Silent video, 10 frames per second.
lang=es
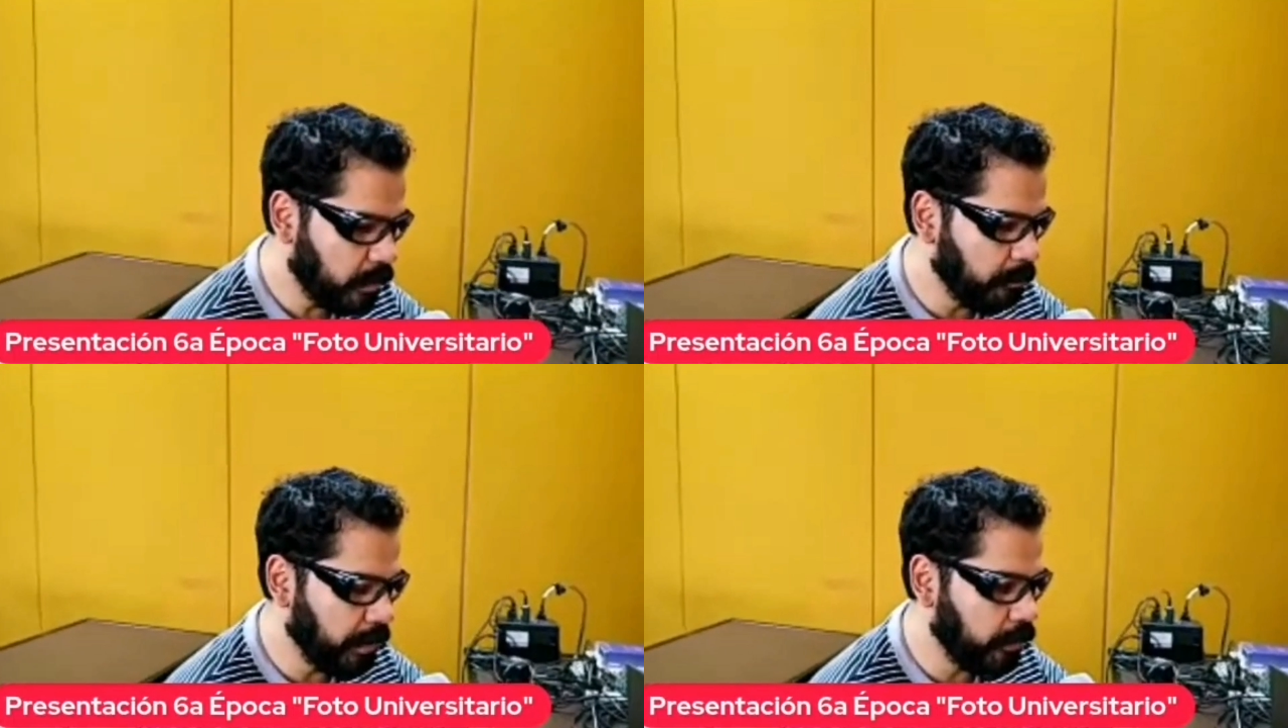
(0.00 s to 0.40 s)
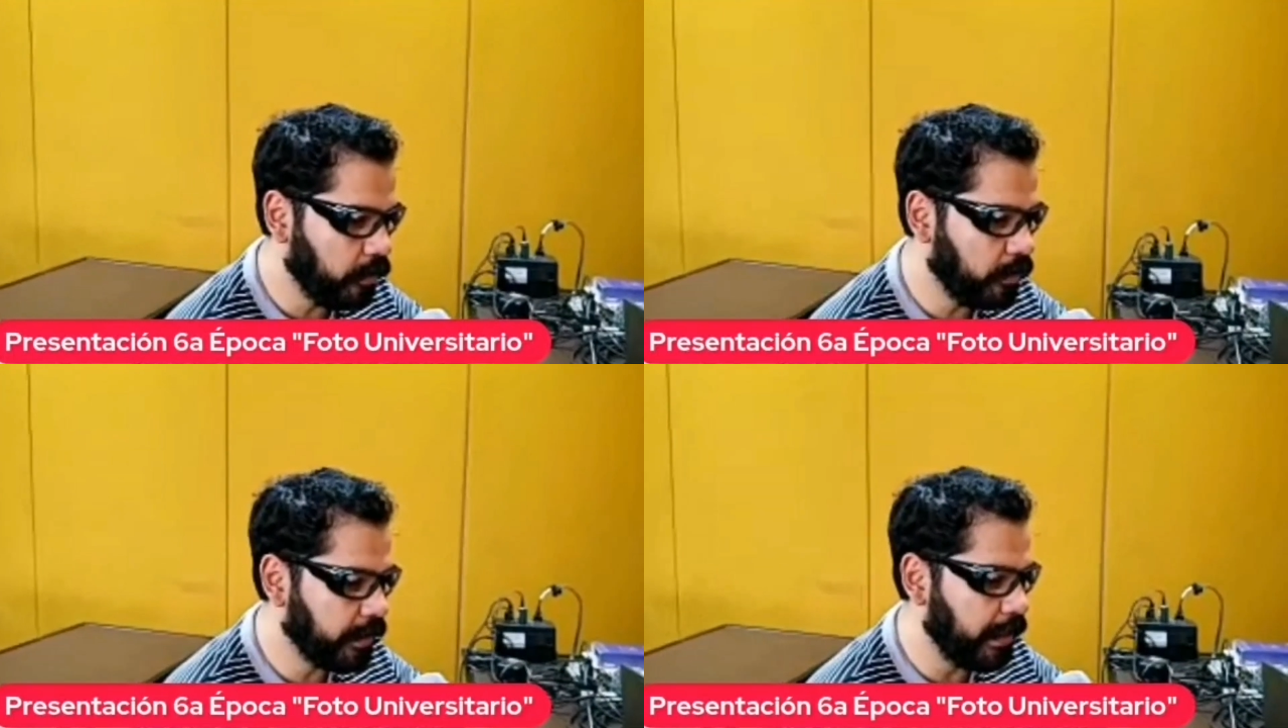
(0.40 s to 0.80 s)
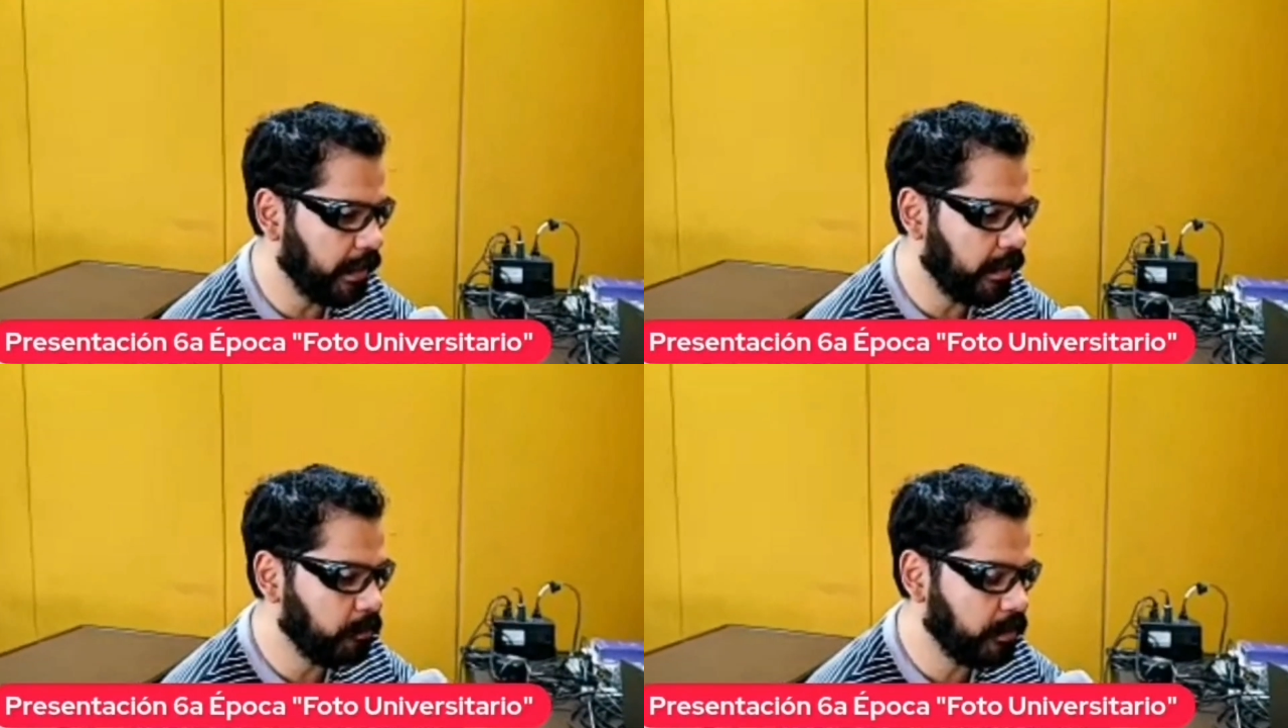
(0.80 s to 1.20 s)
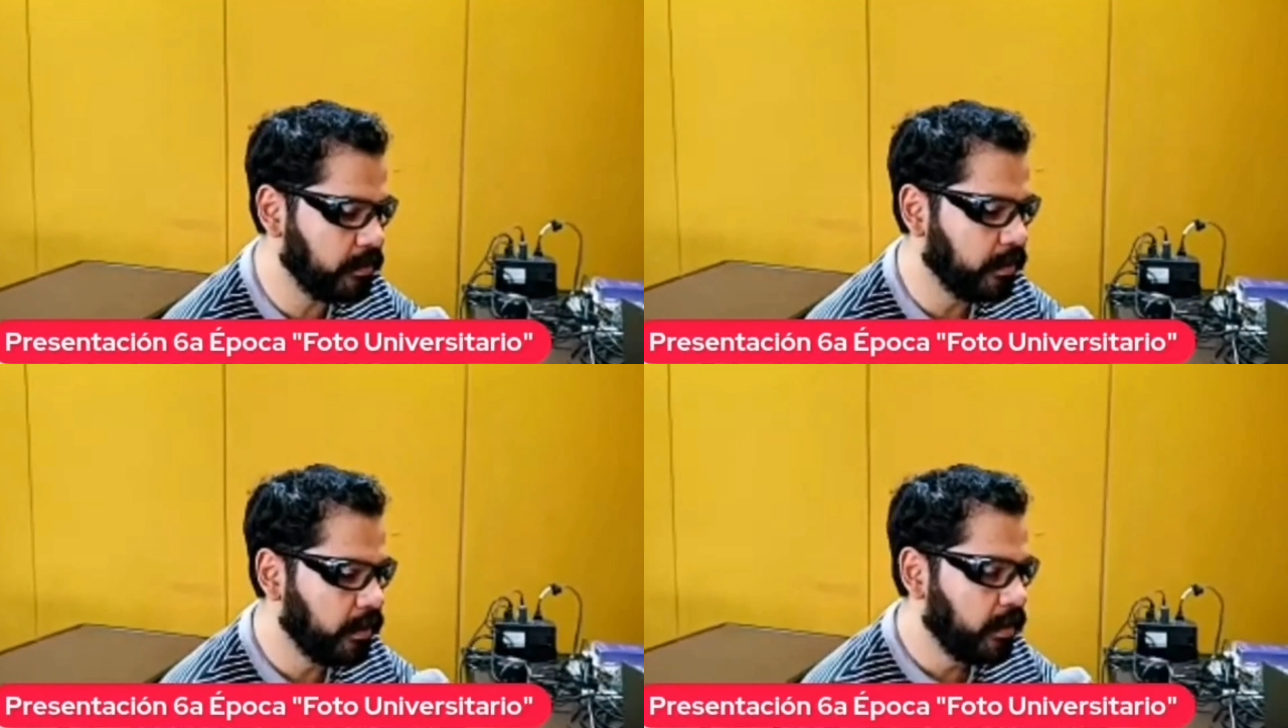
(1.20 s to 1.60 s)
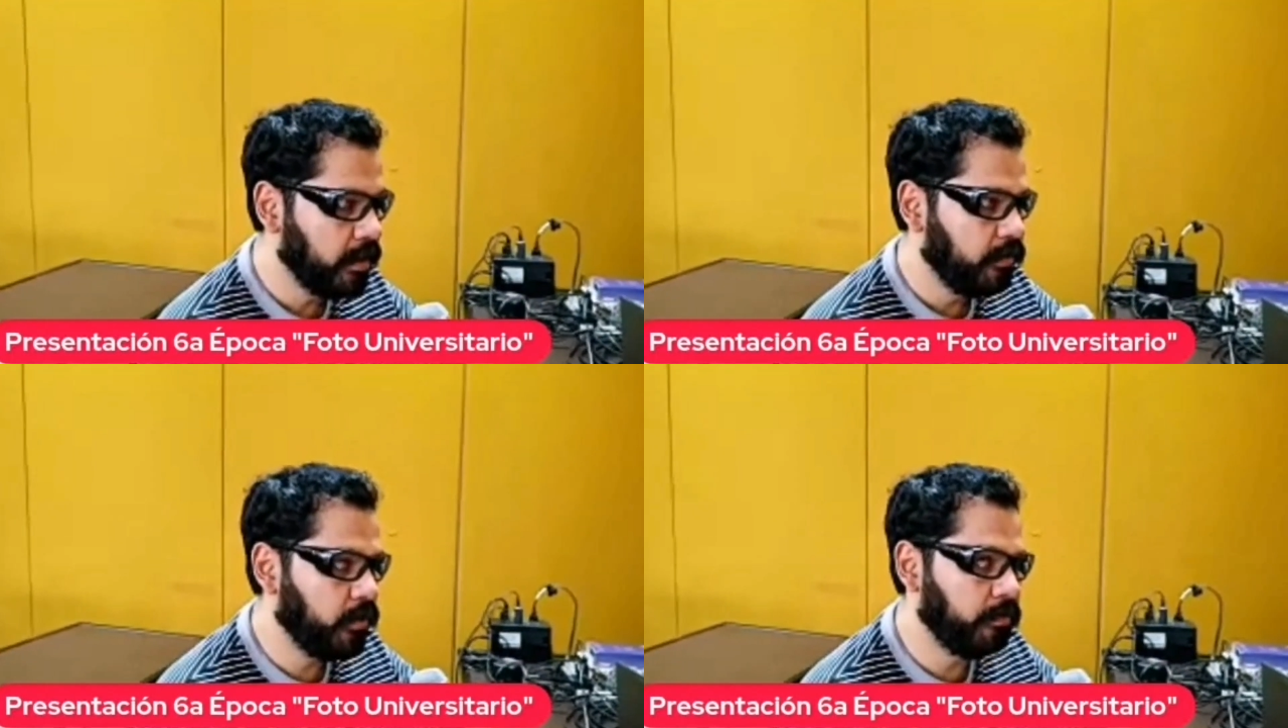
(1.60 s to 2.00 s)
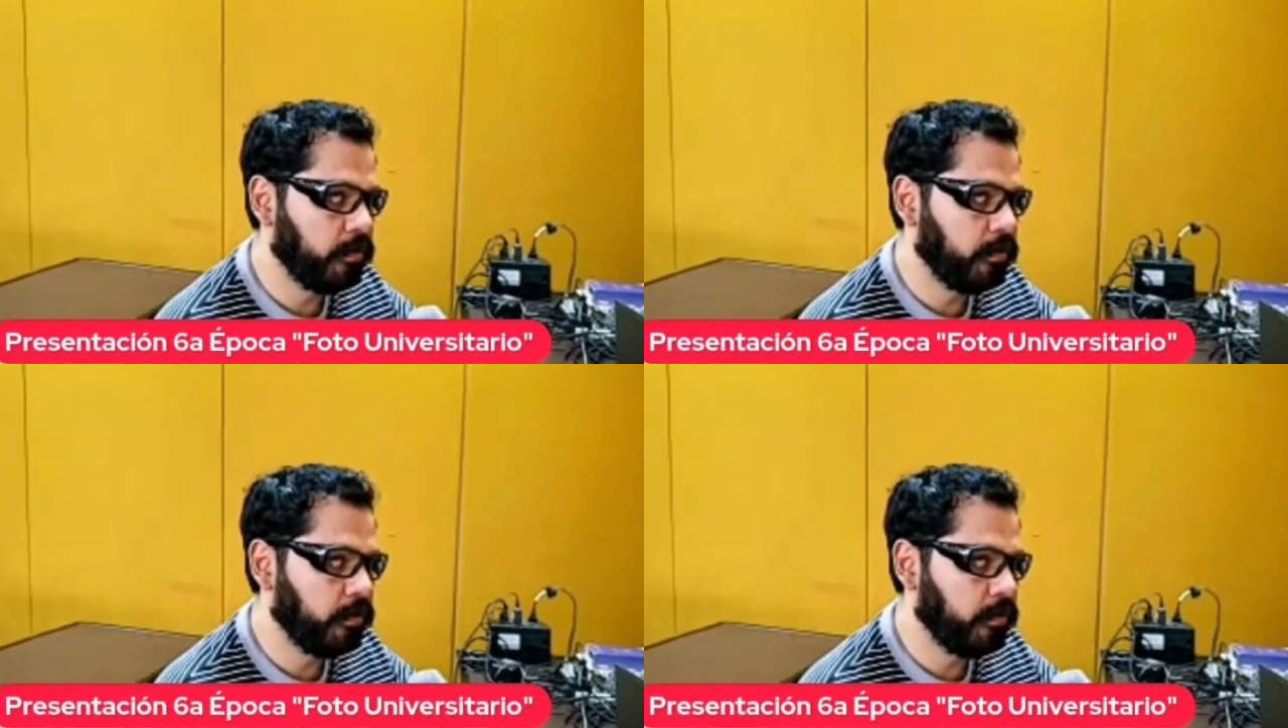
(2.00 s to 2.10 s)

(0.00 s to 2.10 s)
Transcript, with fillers: Pero en realidad, pues yo,